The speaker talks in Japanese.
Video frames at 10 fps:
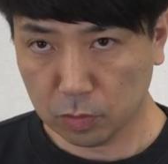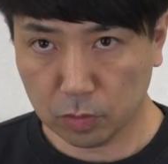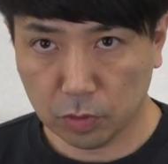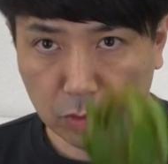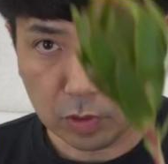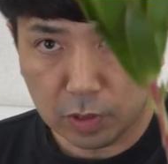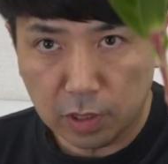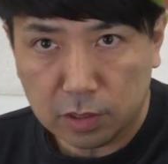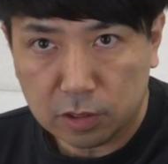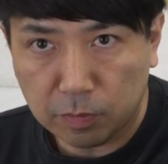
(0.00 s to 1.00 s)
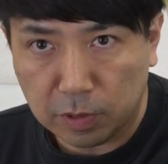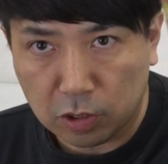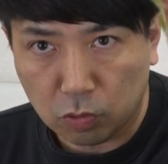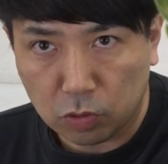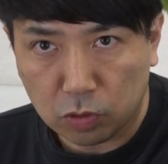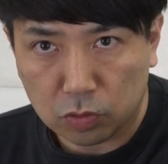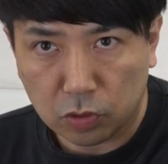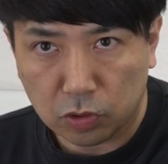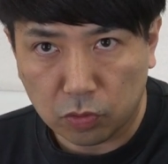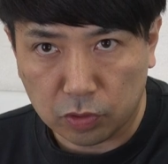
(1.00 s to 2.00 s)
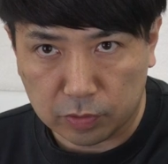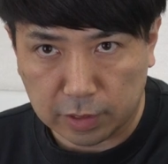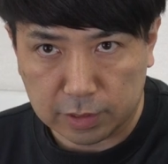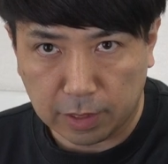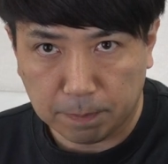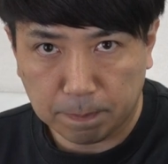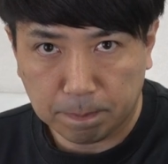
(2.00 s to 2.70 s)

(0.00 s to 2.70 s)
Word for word: このようにね全て取り除いておいてください。